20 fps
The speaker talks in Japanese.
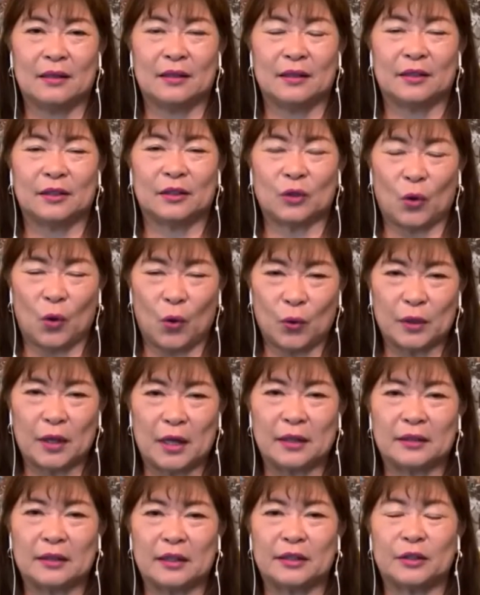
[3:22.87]
そう
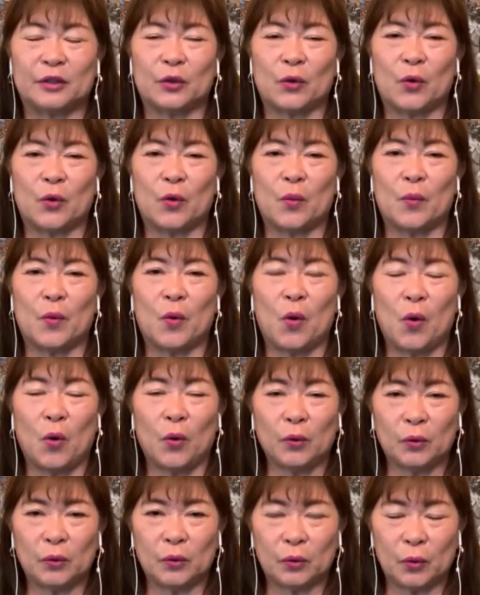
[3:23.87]
なんですよ。もう
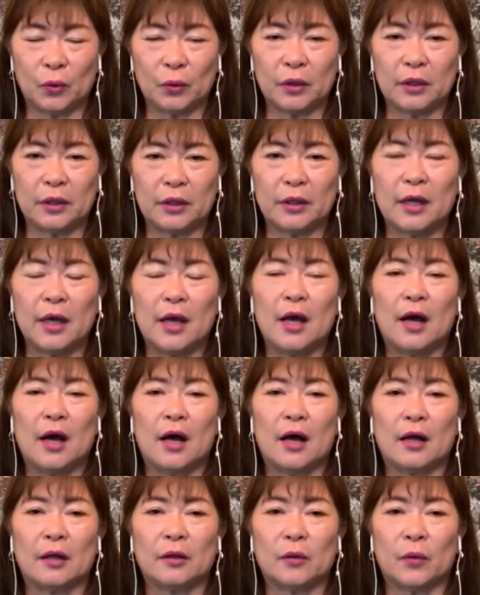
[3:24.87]
本当に、
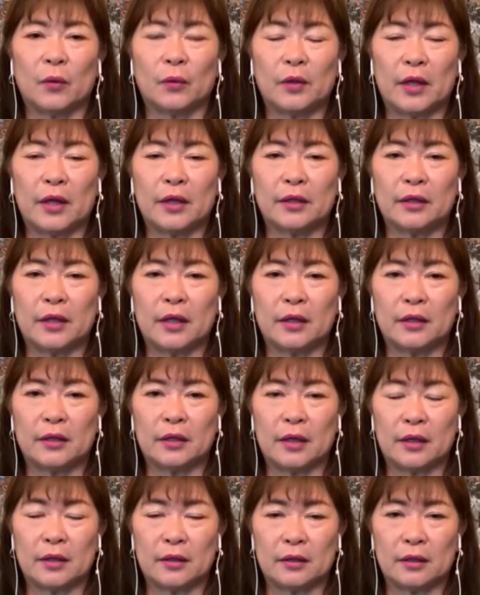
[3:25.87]
あの、年々
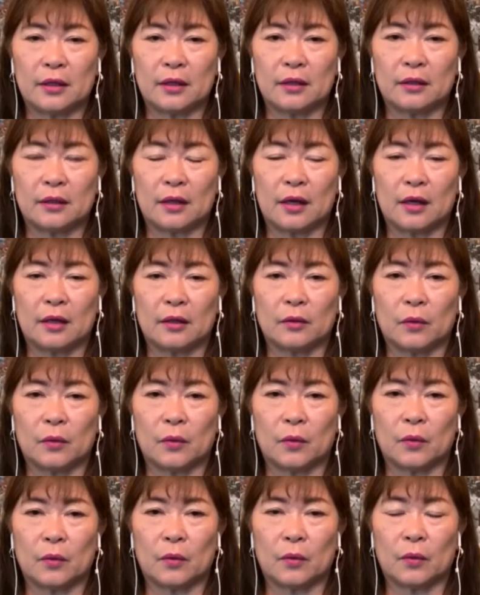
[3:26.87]
年々、あの、
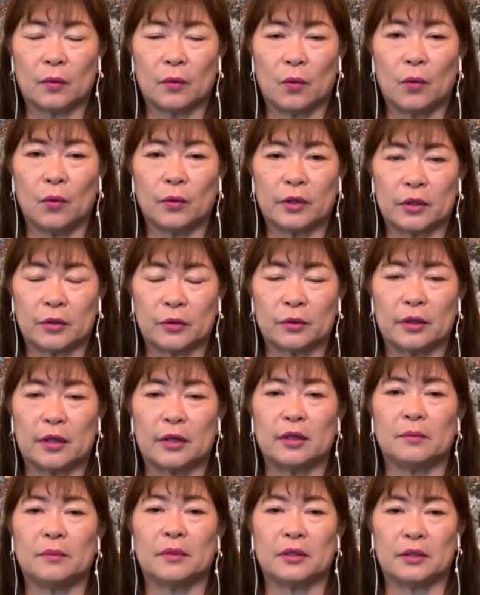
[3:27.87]
大きくな
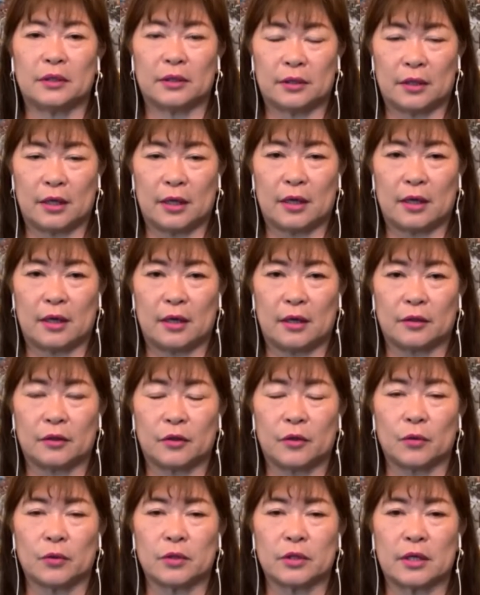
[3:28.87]
りまして、
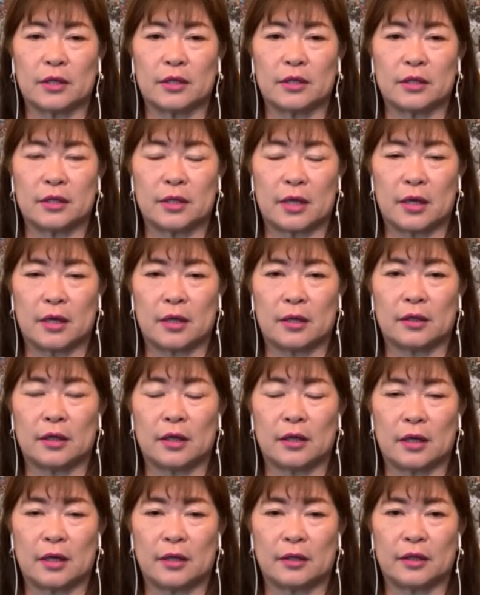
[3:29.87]
協賛していた
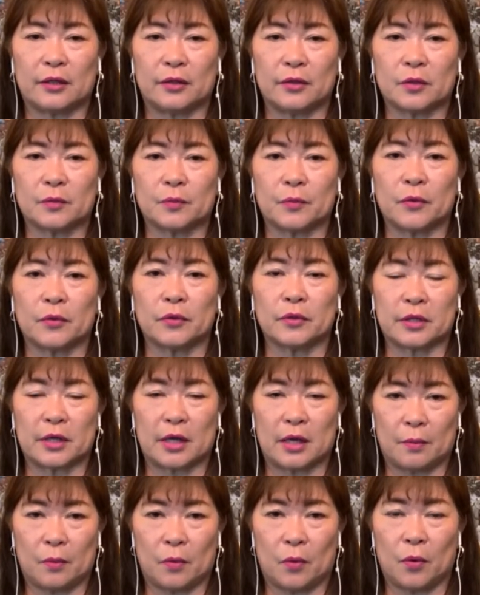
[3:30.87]
だいている
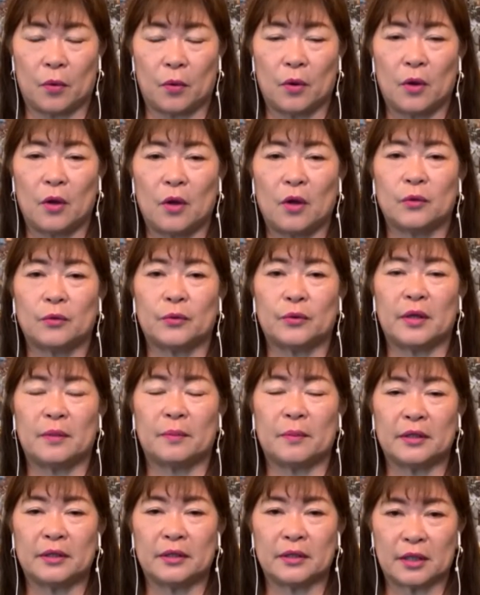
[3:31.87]
スポンサーも増え
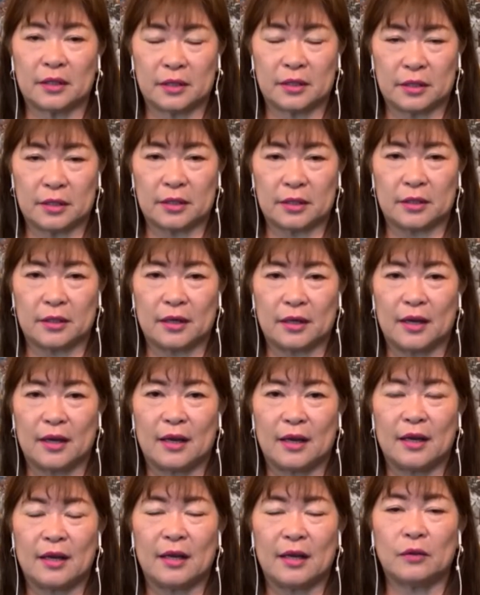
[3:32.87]
ましたし、
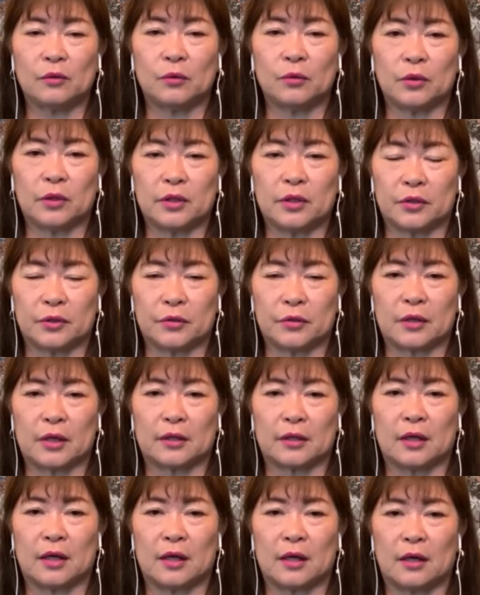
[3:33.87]
エントリーする
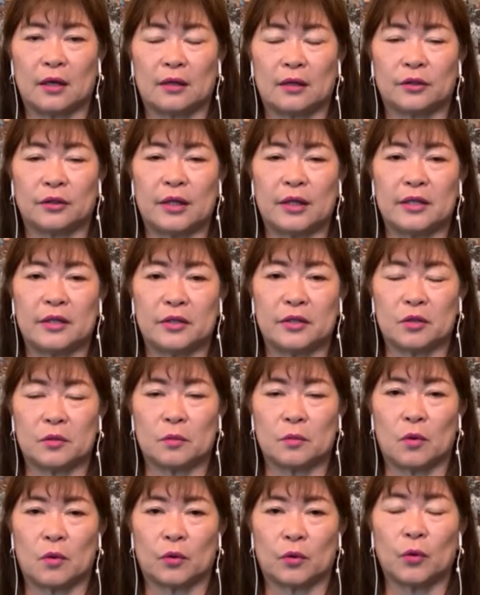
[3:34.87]
方、選手
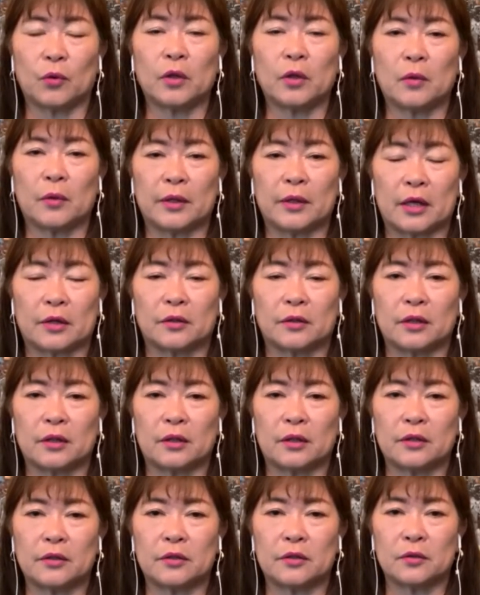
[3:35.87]
も去年は
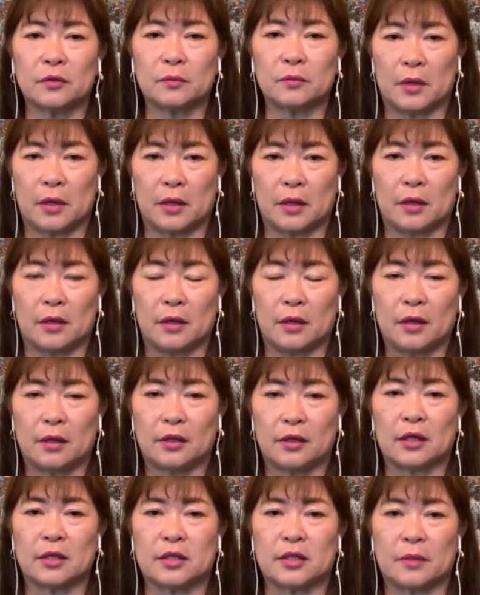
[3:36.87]
170名い
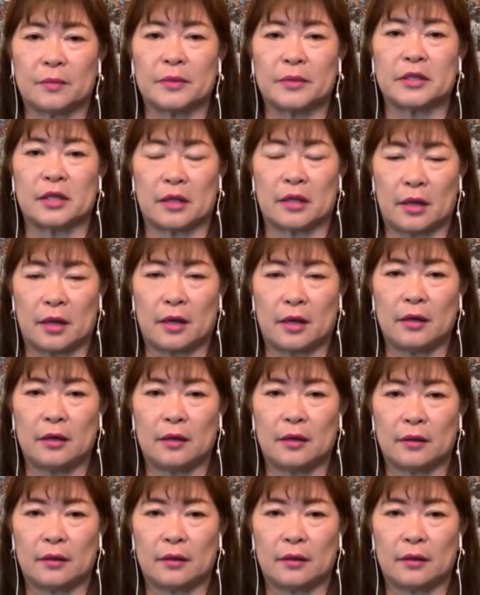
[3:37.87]
らっしゃいましたね。